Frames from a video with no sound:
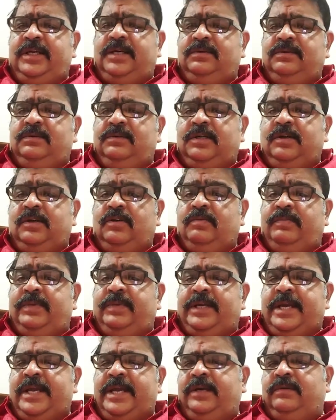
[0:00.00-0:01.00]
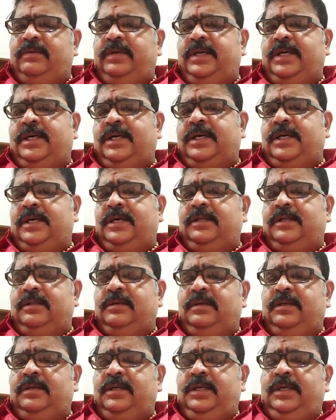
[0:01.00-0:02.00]
హండ్రెడ్ పర్సెంట్ జరిగి తీరుతుంది
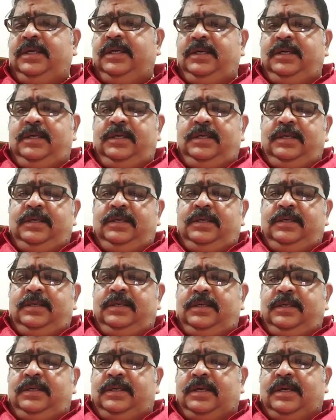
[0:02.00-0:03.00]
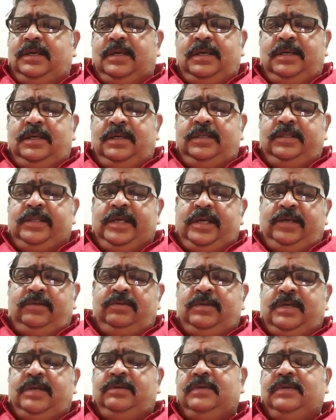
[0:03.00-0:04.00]
ప్రపంచంలోని
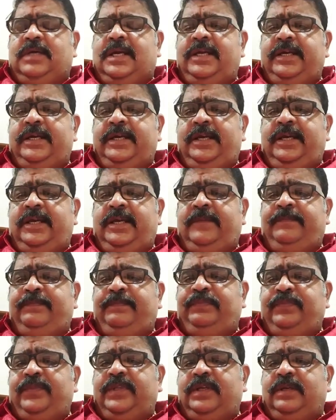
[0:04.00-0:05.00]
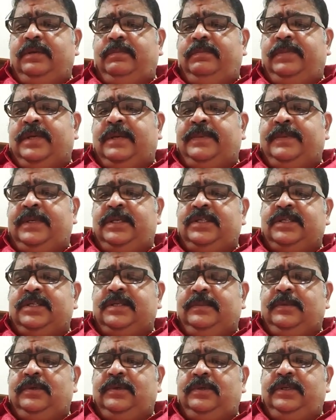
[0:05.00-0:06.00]
పెద్ద పెద్ద కంపెనీలు చాలా
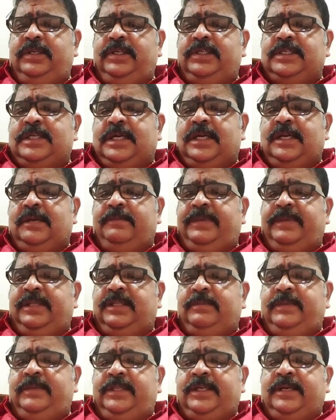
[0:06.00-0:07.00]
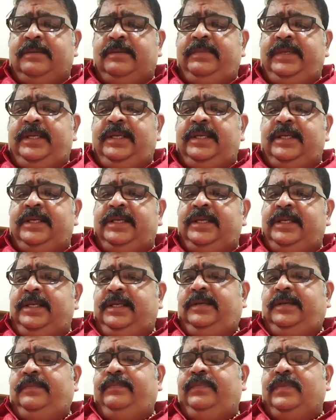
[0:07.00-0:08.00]
పెద్ద కంపెనీలు జర్మనీ జపాన్
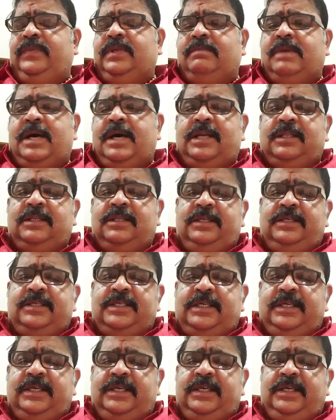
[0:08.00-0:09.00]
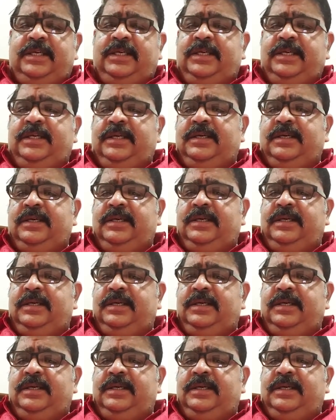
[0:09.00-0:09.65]
నార్త్ కొరియా